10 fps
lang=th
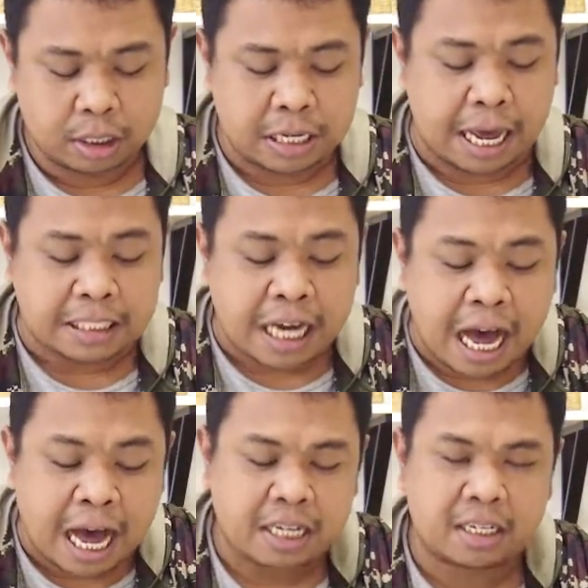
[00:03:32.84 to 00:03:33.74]
สาย
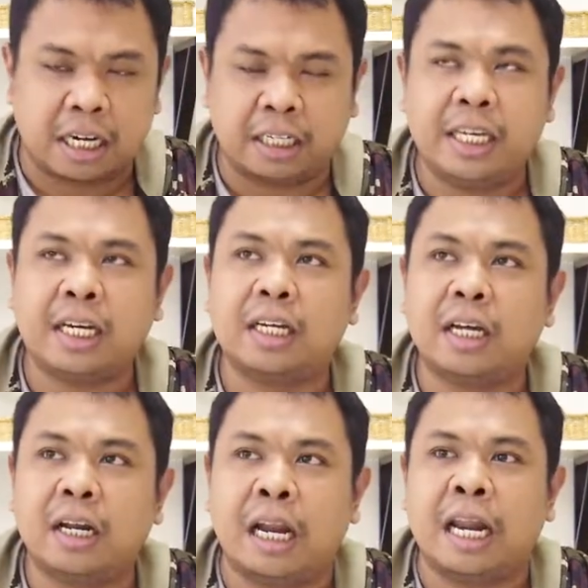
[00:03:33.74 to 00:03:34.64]
ชาร์จ อย่างที่
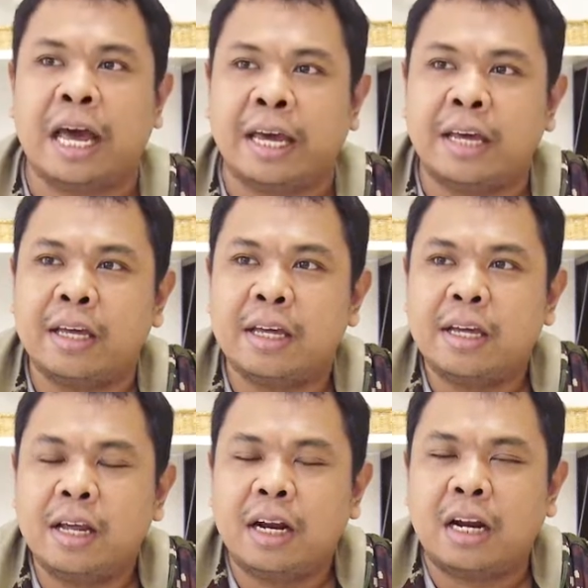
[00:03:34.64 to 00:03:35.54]
ห
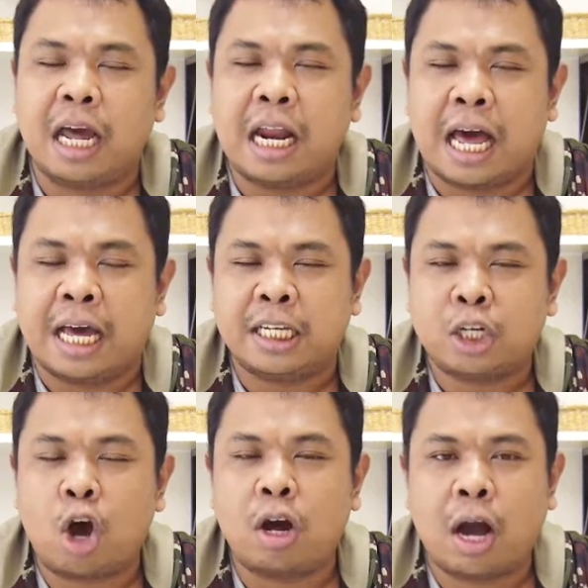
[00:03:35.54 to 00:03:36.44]
ลายๆ หลายๆ
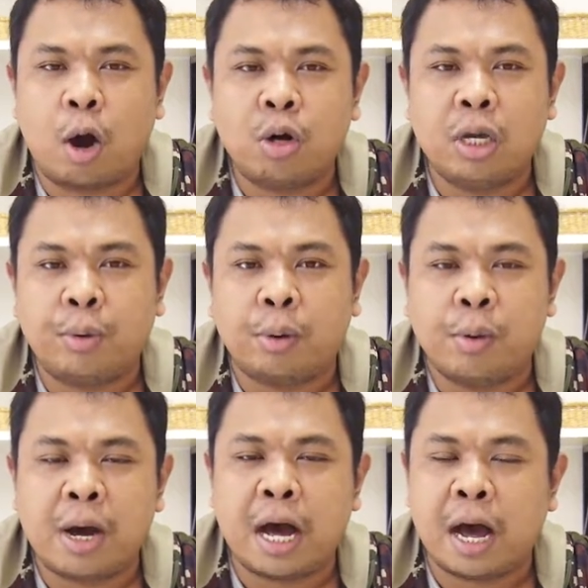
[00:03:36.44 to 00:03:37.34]
ช่องเขารีวิว
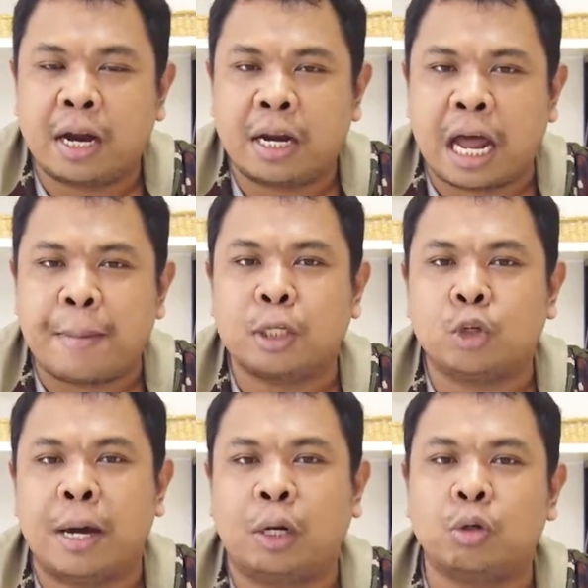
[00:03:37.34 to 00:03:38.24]
ว่า ณ ปัจ
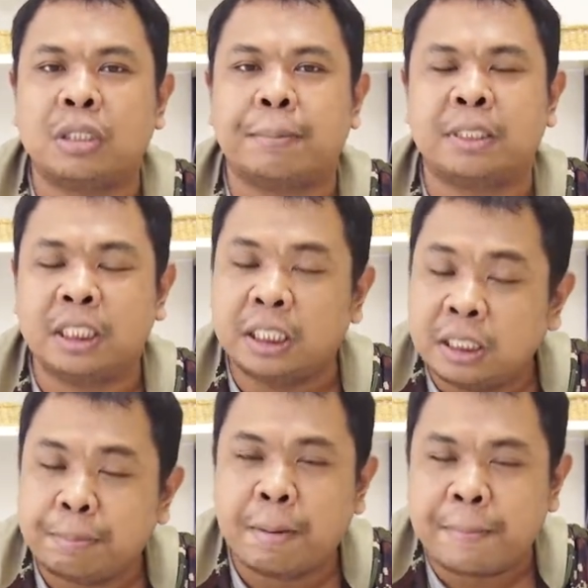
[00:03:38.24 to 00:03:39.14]
จุบันโทรศัพท์ซื้อ
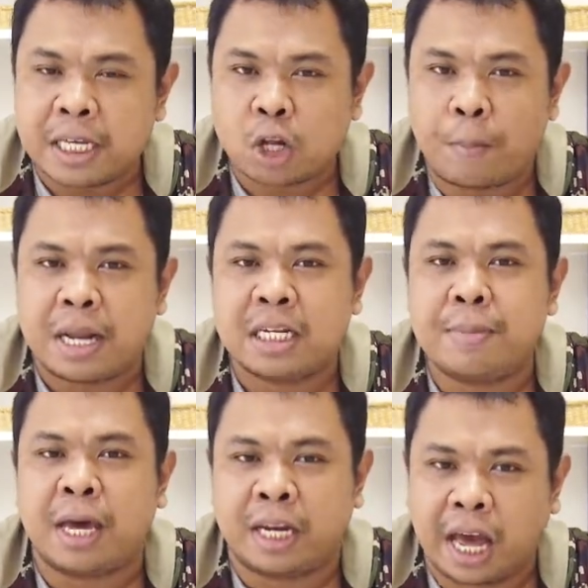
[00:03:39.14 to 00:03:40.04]
เมื่อปี
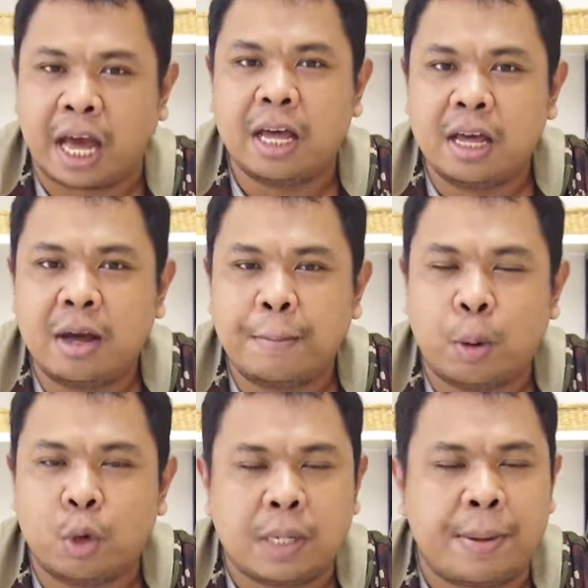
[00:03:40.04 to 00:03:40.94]
2021 เนี่ยบา
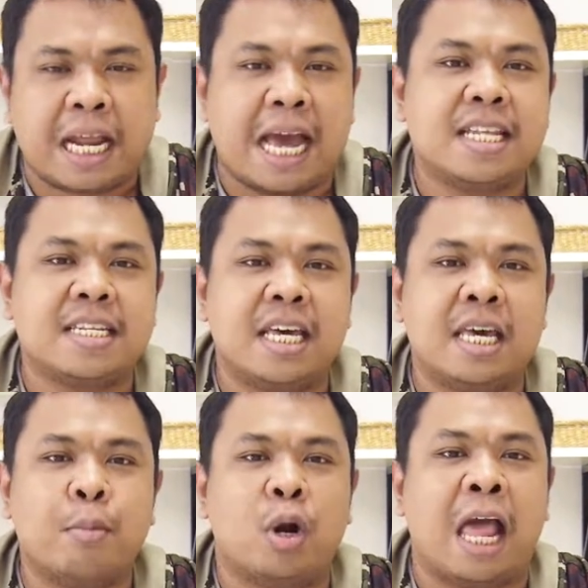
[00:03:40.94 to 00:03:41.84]
งคนจะเป็น Type C
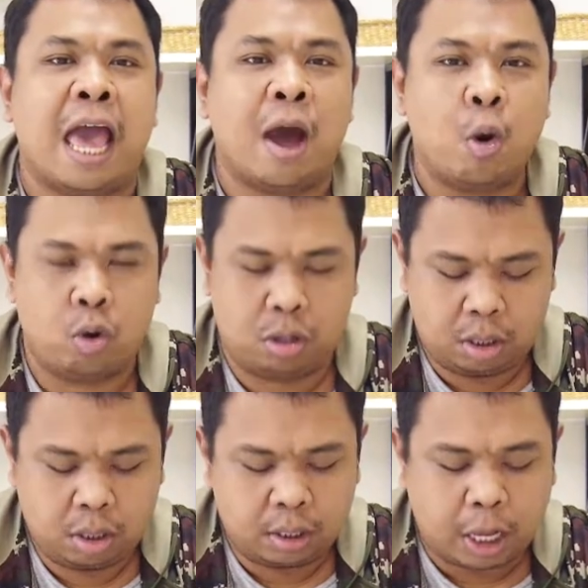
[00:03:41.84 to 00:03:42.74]
หมดแล้ว
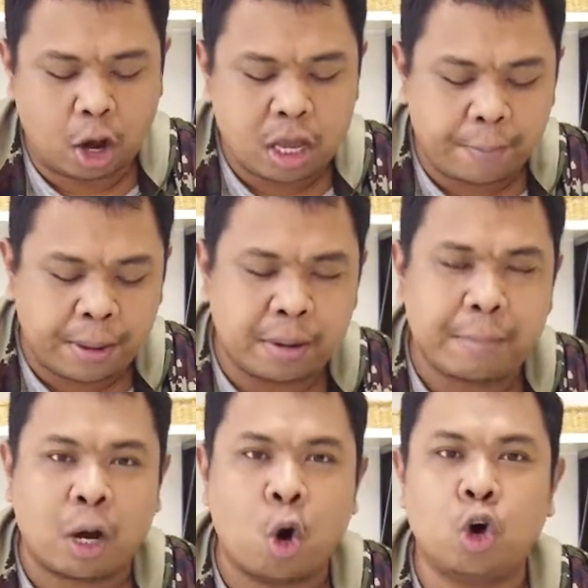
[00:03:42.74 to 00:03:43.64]
แต่ก็ยังเป็น
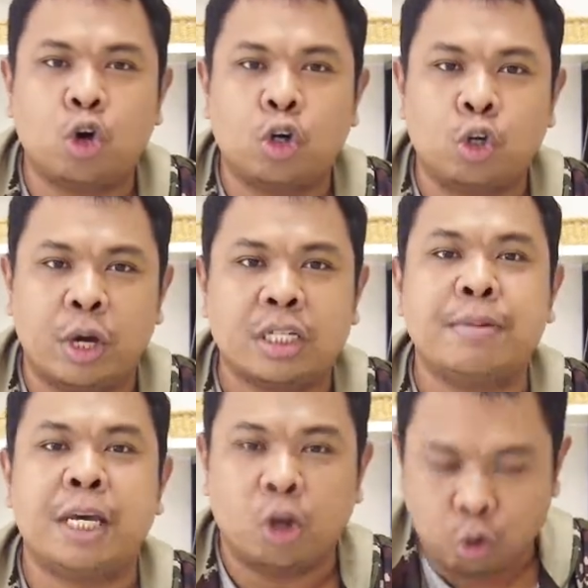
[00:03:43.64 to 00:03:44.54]
ไมโคร
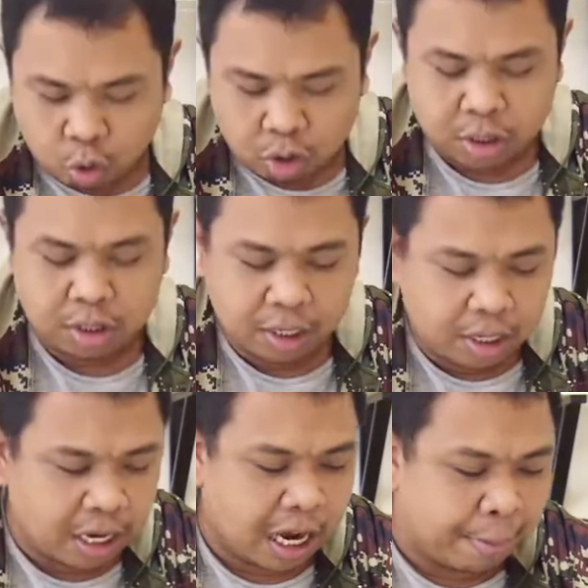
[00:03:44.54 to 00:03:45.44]
USB อยู่
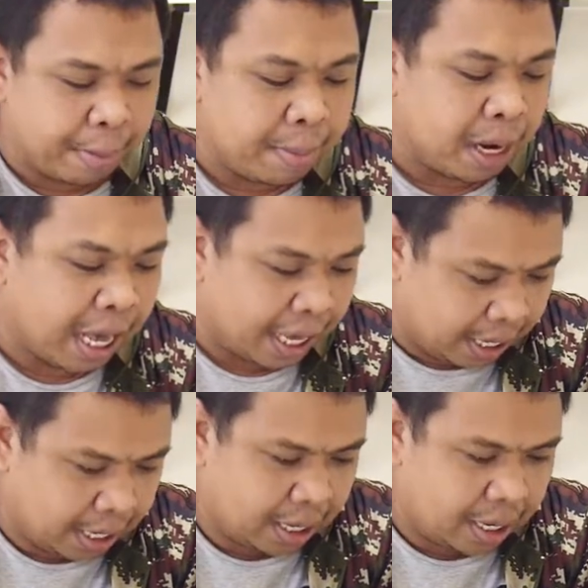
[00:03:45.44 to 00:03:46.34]
นะครับ ไม่เป็นไร
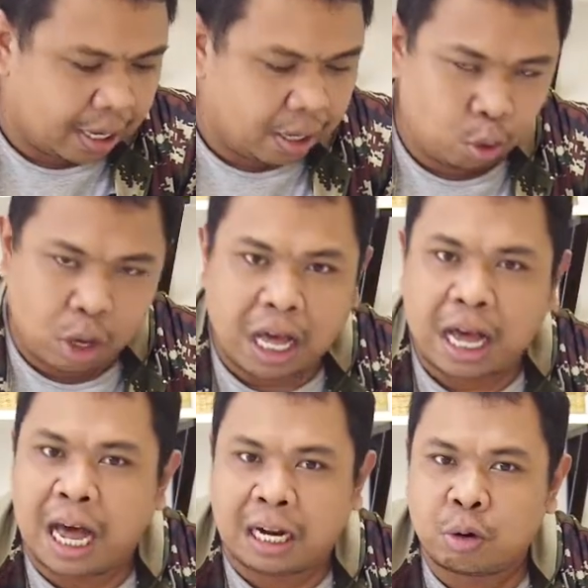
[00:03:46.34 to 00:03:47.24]
ด้วยรา
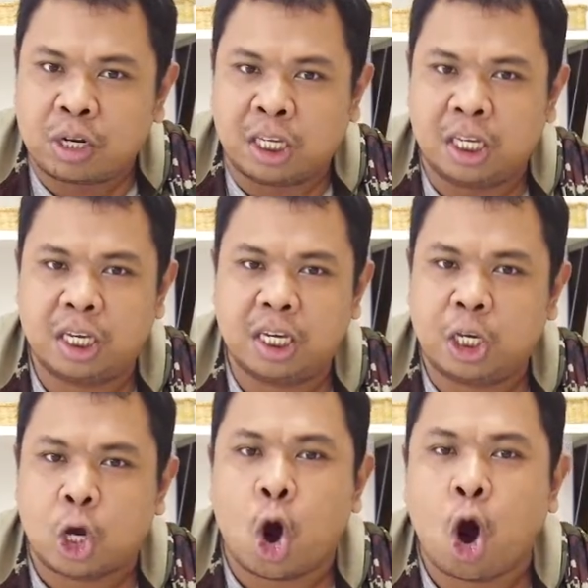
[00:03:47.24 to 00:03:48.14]
คาเท่านี้
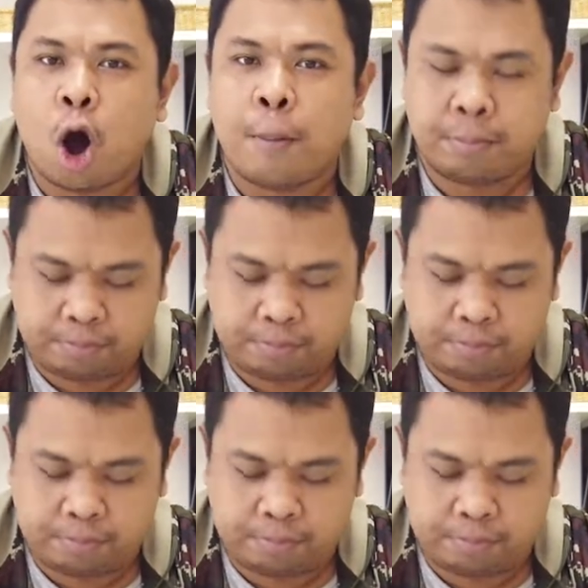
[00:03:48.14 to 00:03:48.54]
ยอม